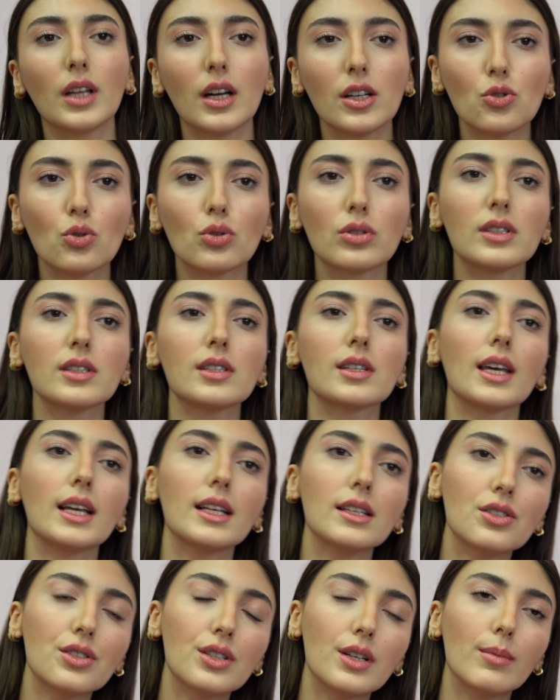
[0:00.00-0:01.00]
daha çok nasıl
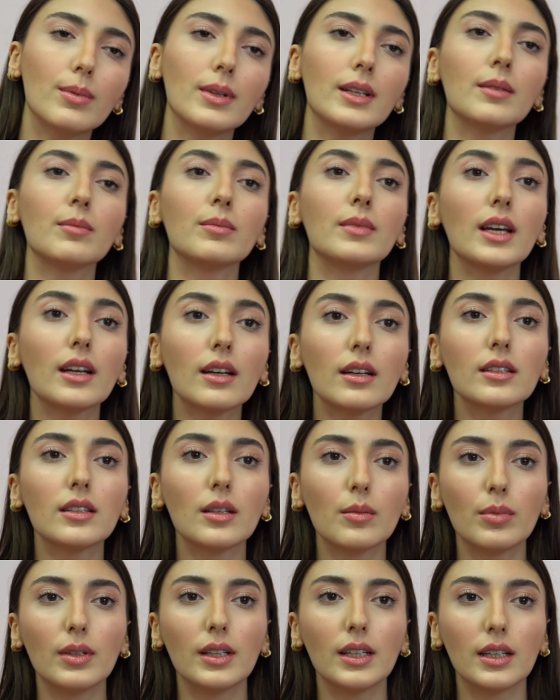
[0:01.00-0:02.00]
geliştirebilirim, ne
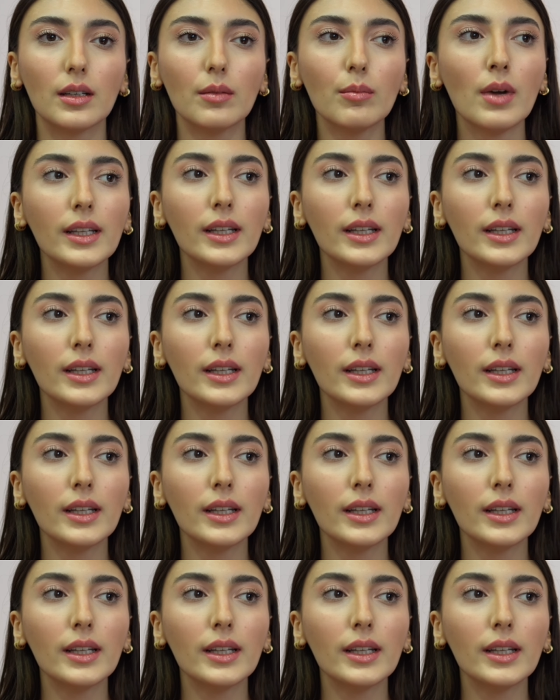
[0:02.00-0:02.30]
katabilirim,